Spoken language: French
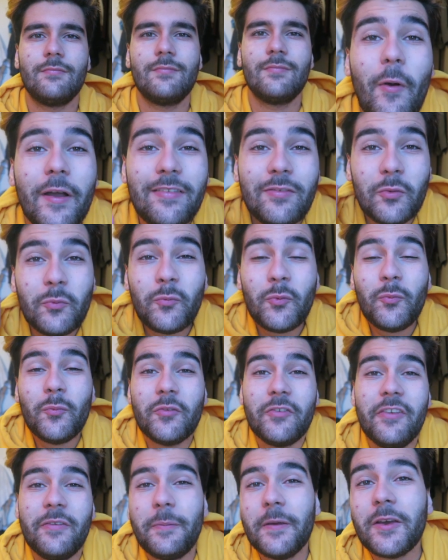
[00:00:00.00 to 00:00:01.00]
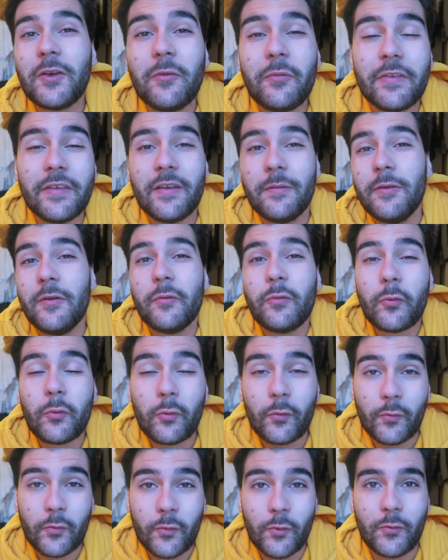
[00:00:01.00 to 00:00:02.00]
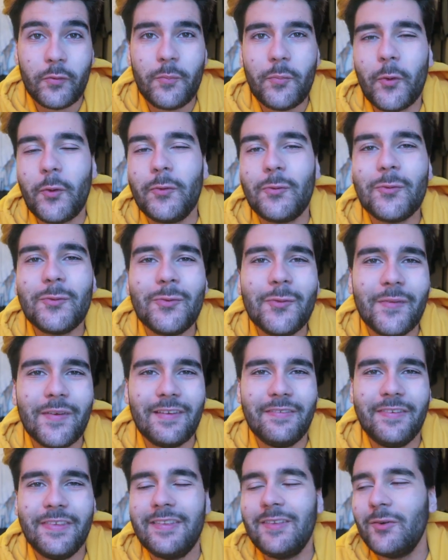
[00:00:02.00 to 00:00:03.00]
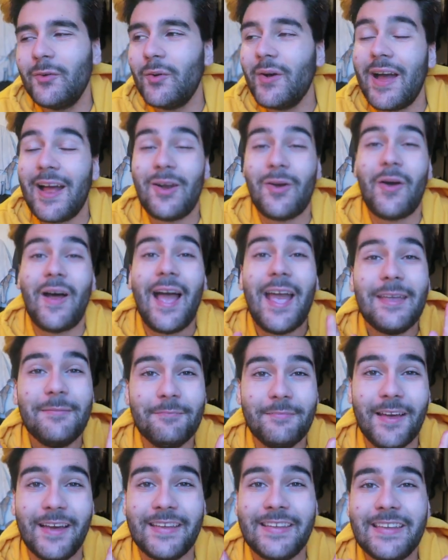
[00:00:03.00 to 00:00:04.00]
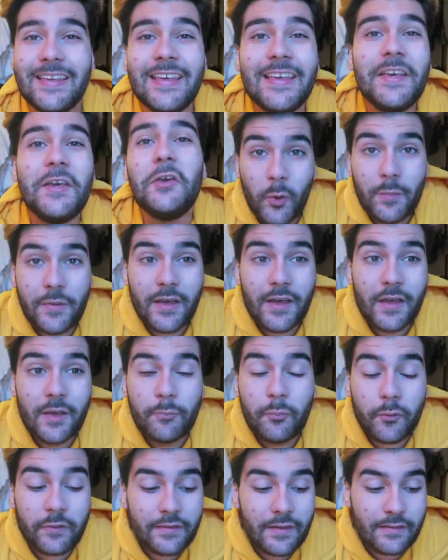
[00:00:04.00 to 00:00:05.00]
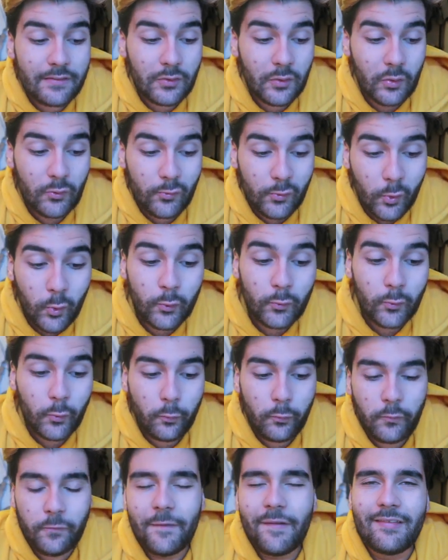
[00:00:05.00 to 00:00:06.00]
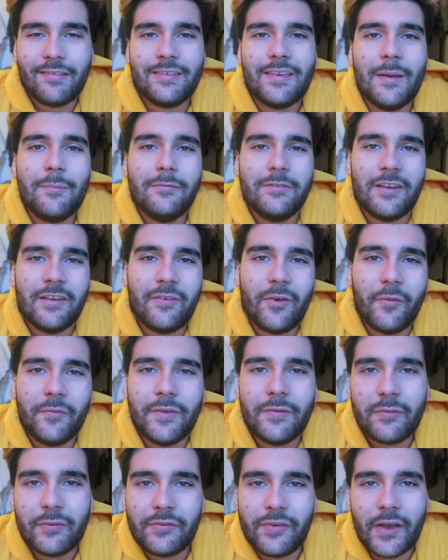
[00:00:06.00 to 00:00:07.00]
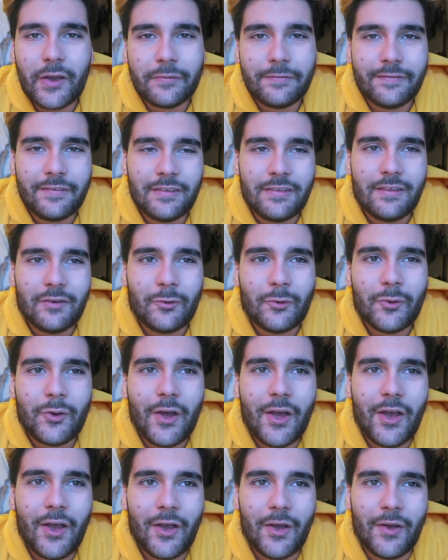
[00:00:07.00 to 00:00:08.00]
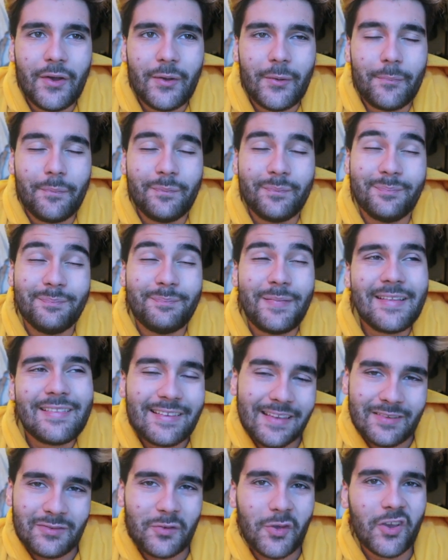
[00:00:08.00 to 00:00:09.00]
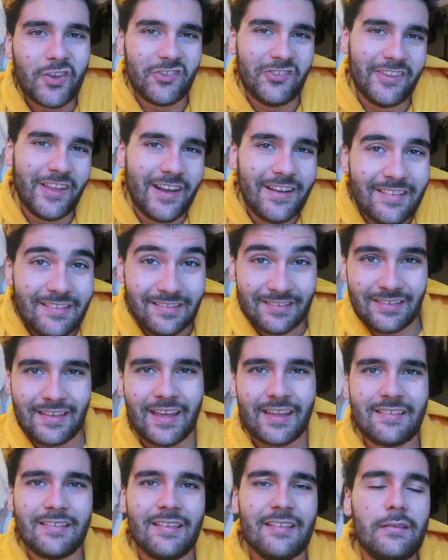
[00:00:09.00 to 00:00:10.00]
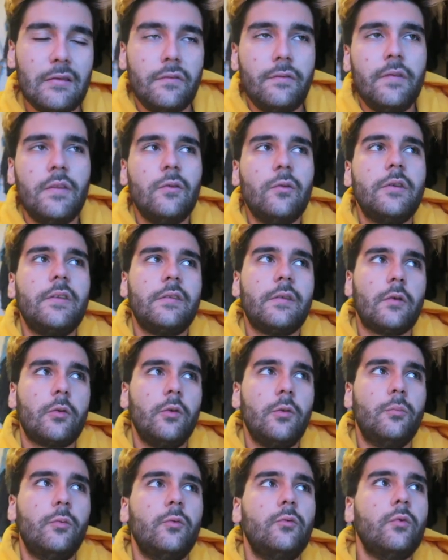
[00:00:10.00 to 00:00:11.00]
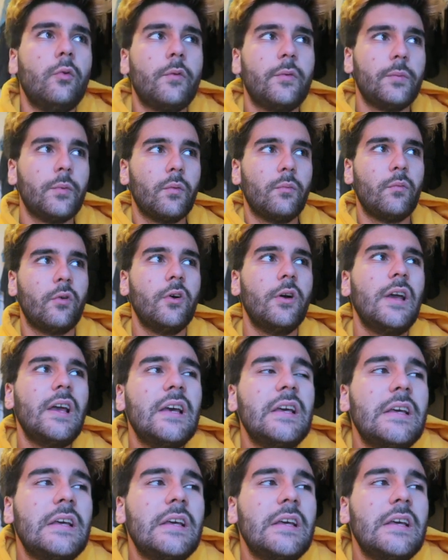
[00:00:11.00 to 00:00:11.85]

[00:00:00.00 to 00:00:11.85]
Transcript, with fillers: What's up tout le monde, j'espère que vous allez bien, on se retrouve aujourd'hui pour une toute nouvelle vidéo, alors I'm back Première, pour cette, euh, ce retour du fast cam j'avais envie de vous faire une vidéo euh, pas très originale, certes, c'est une vidéo qui circule beaucoup en ce moment